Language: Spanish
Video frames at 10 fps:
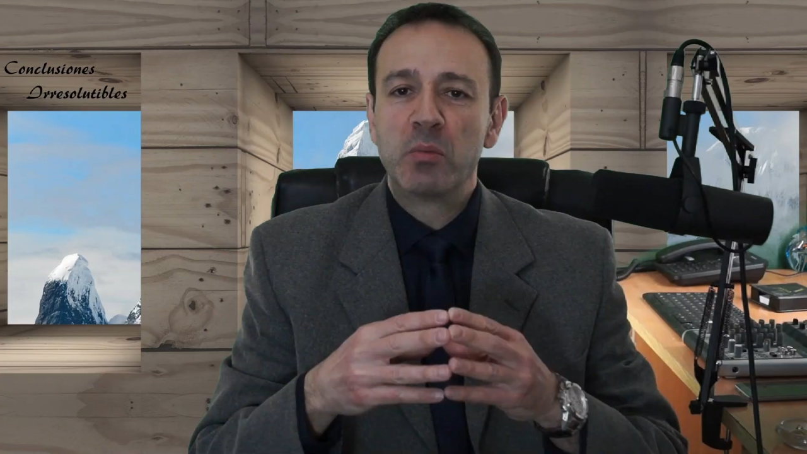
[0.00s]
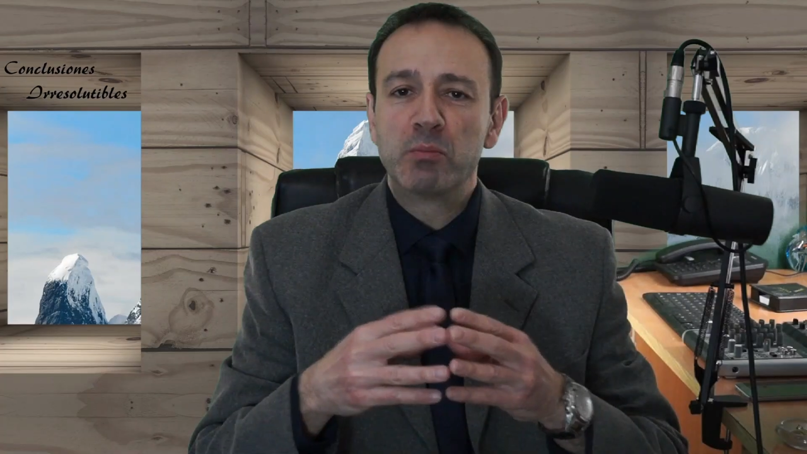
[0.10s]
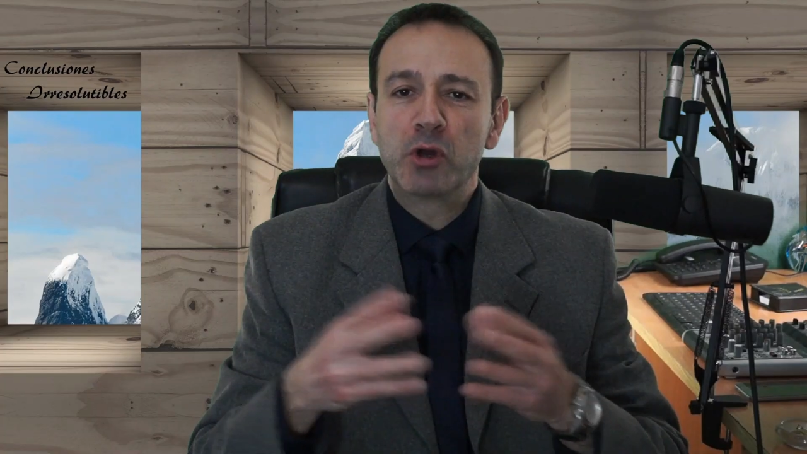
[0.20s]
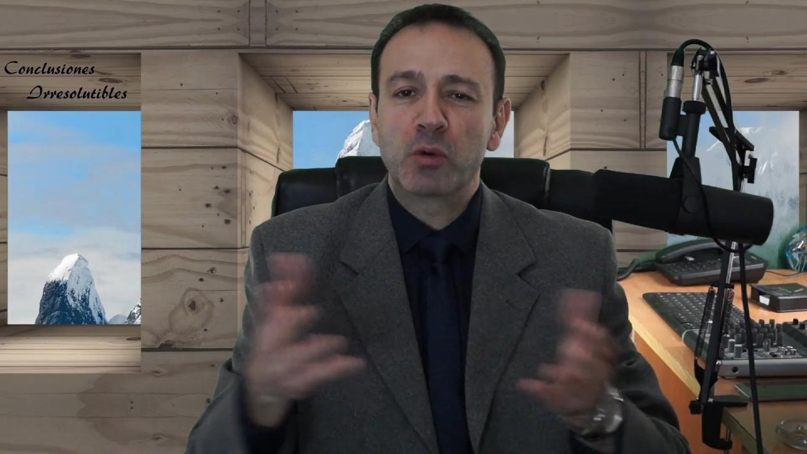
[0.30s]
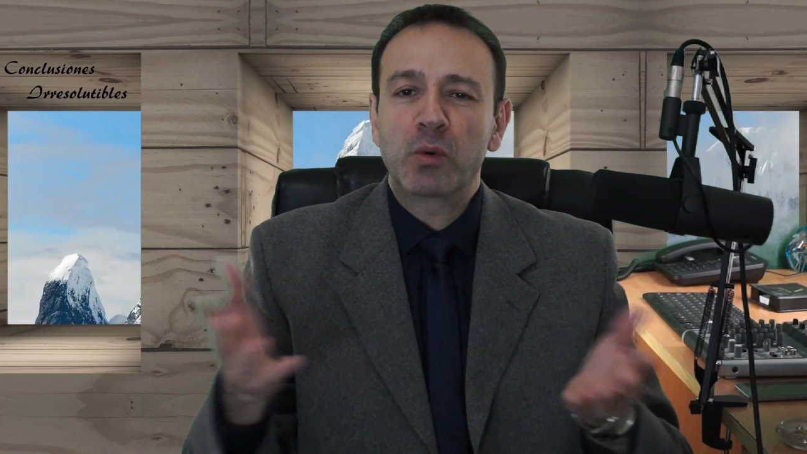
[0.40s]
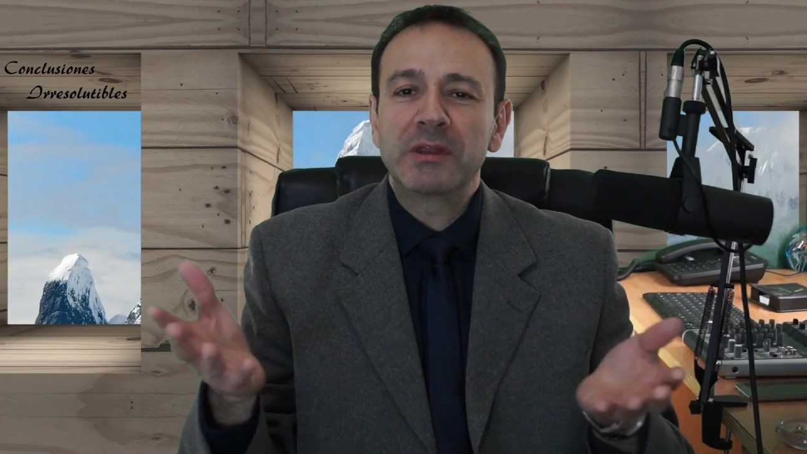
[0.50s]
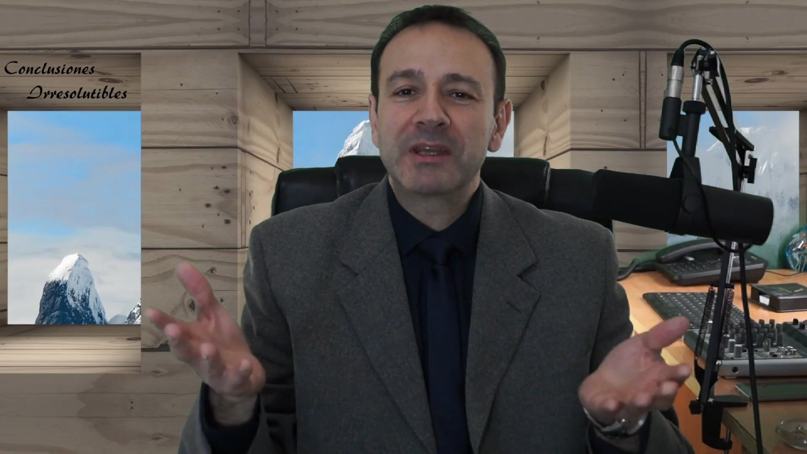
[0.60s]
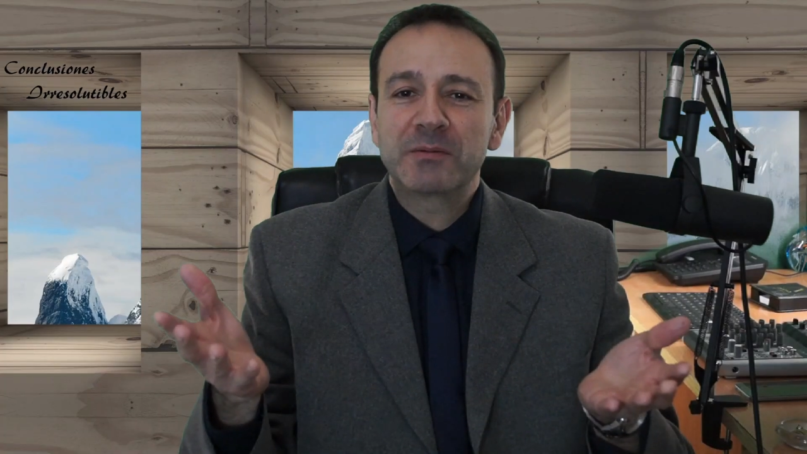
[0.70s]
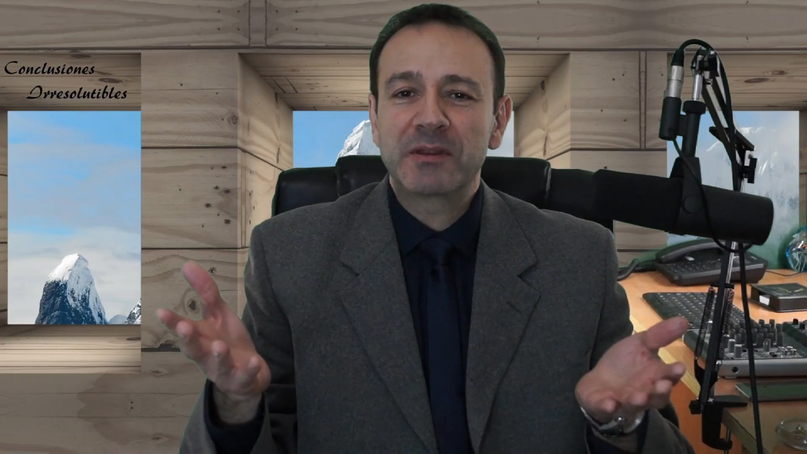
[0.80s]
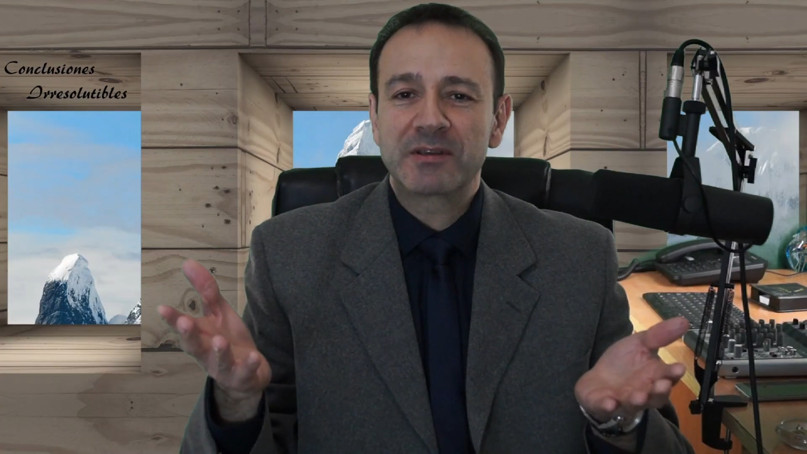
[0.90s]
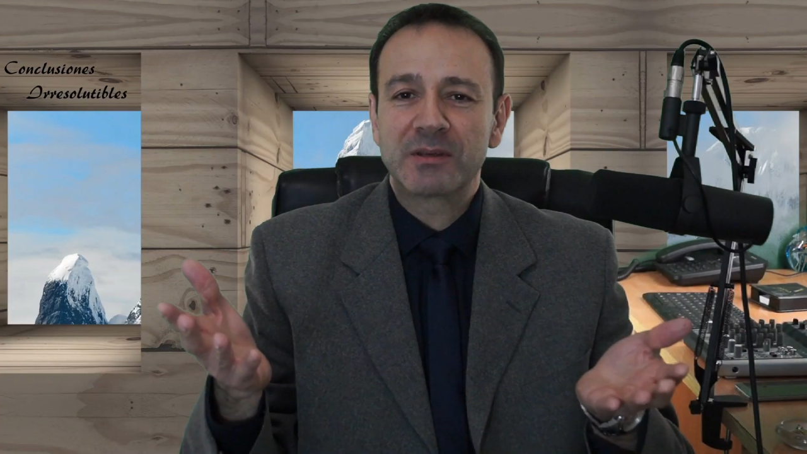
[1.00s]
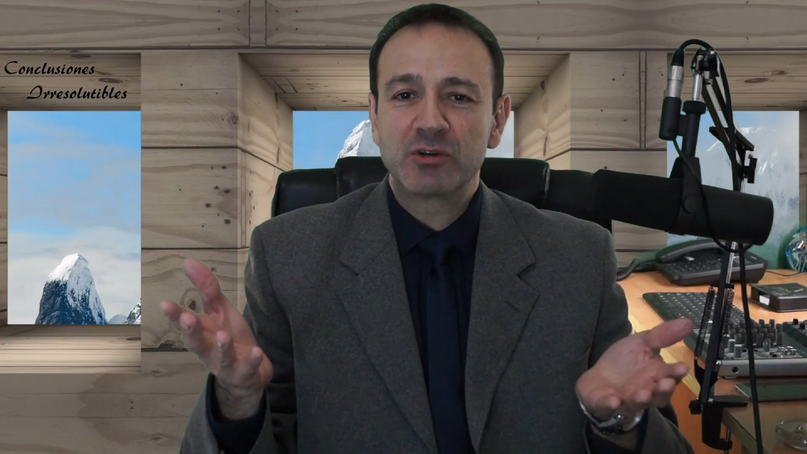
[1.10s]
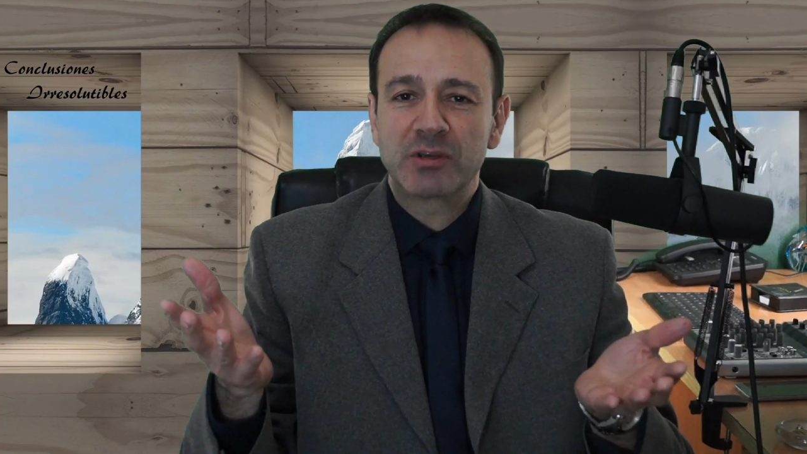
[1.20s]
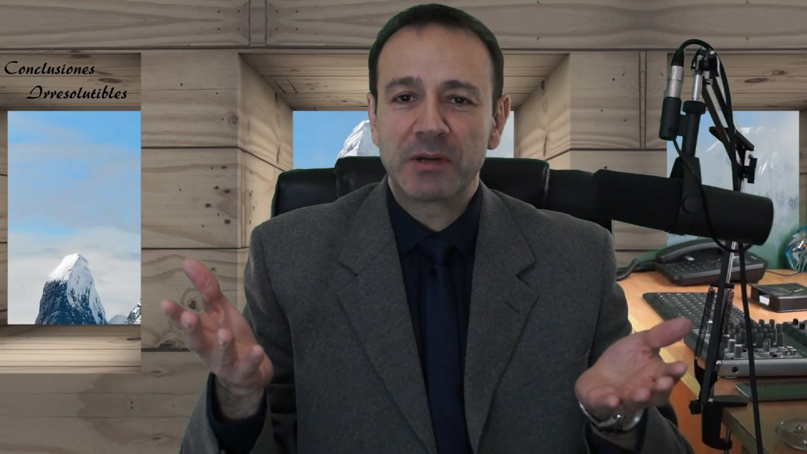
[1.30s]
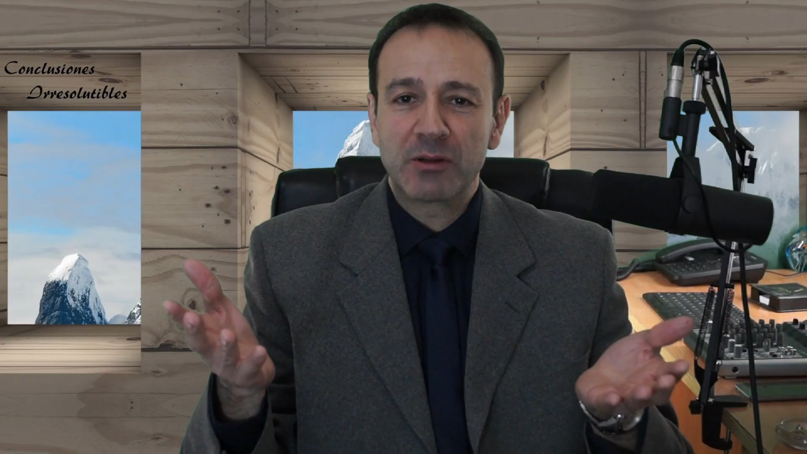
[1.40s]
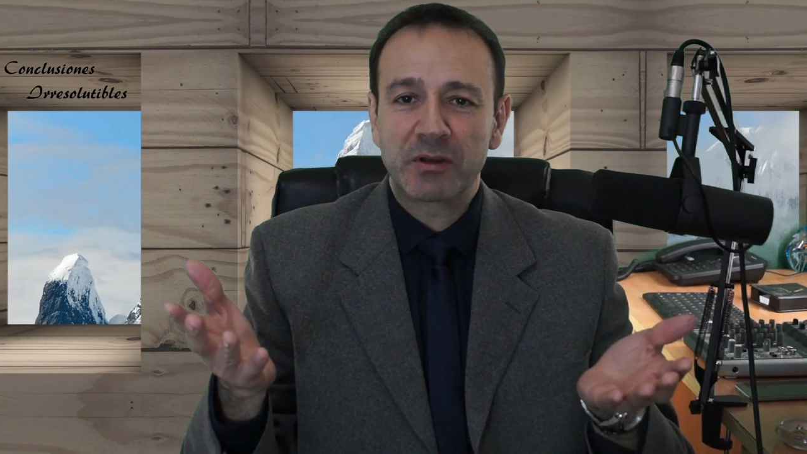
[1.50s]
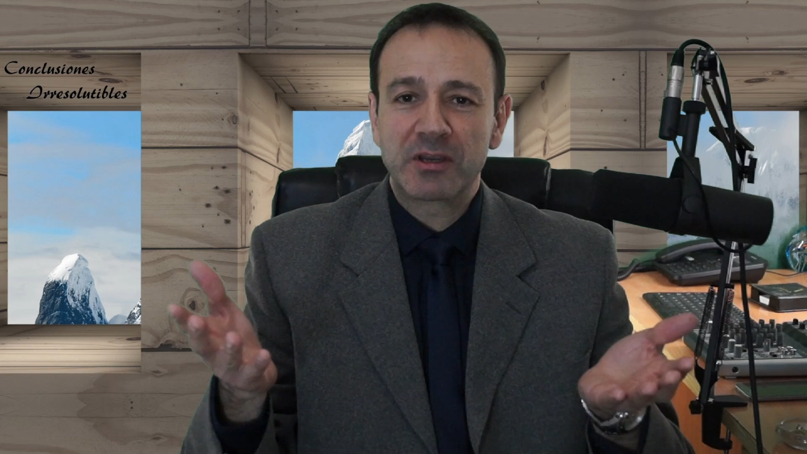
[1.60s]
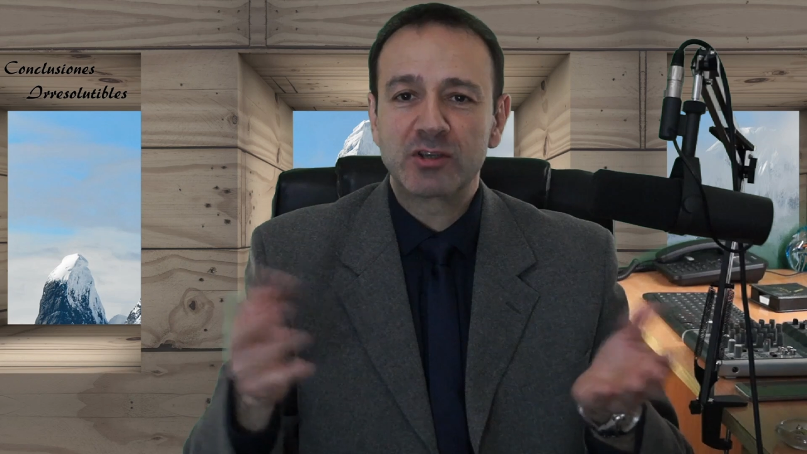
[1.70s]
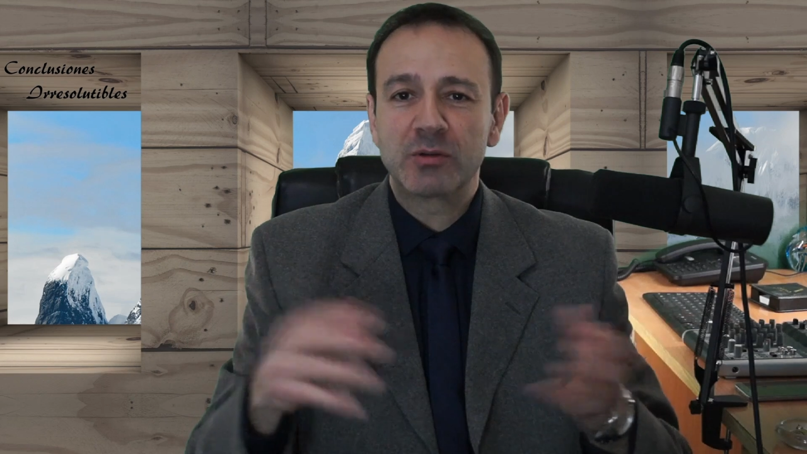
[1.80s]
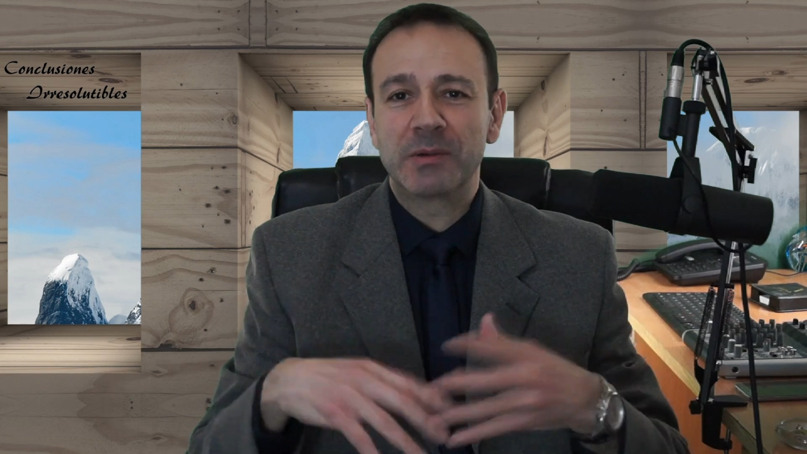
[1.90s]
Bueno, ¿cuántas veces hemos hablado
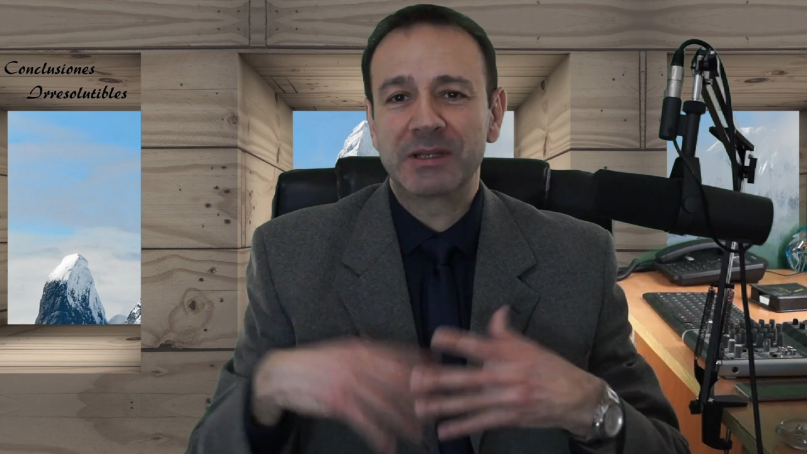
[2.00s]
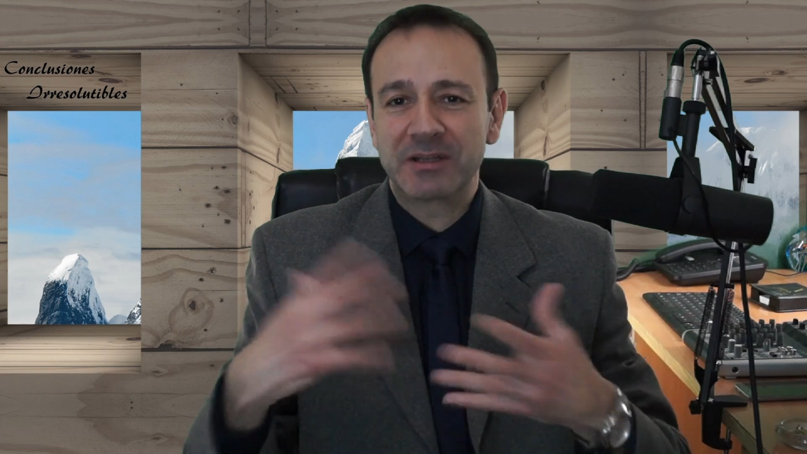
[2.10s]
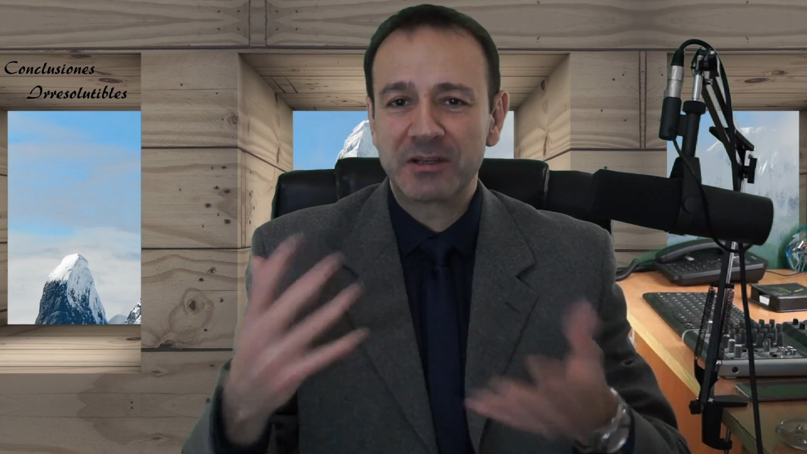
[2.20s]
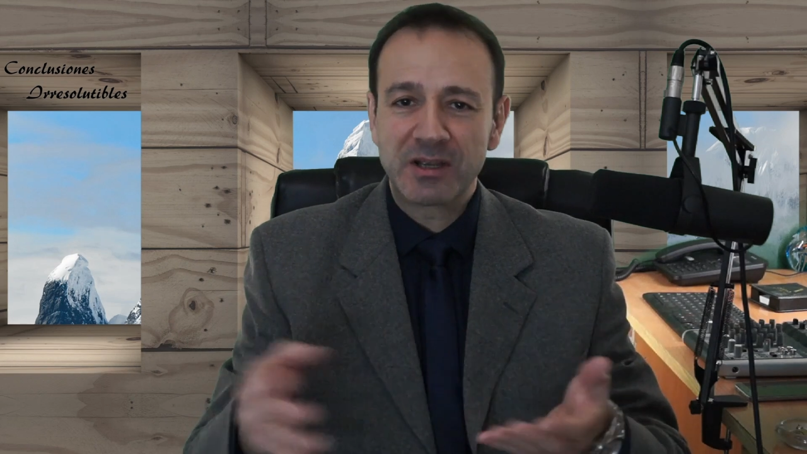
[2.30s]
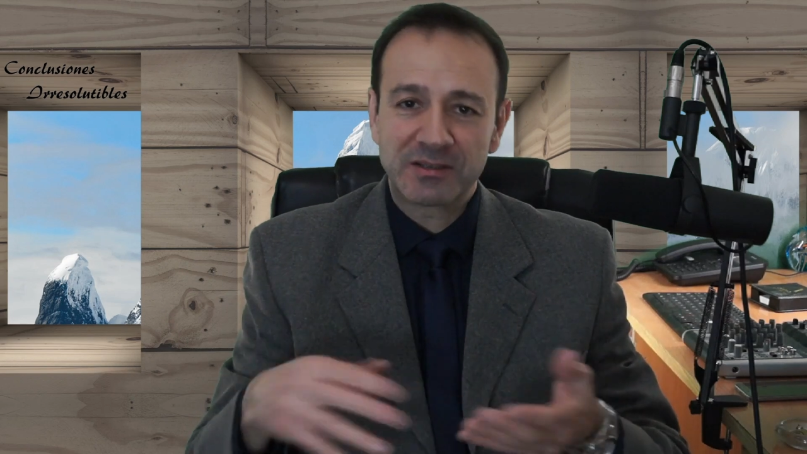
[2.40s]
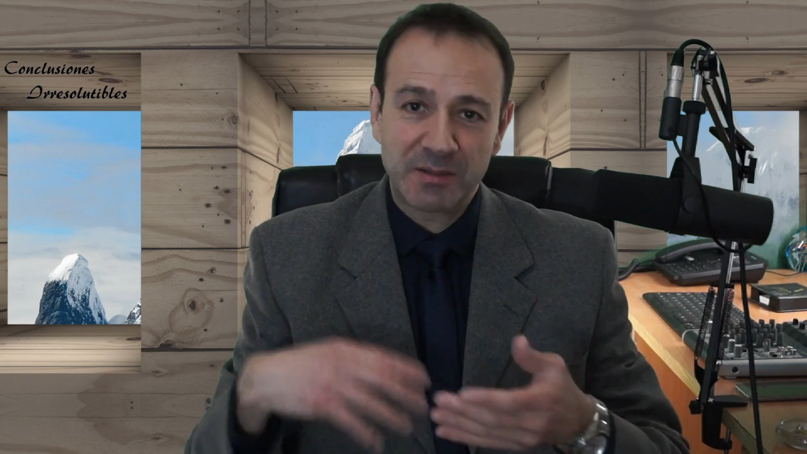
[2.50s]
aquí sobre baterías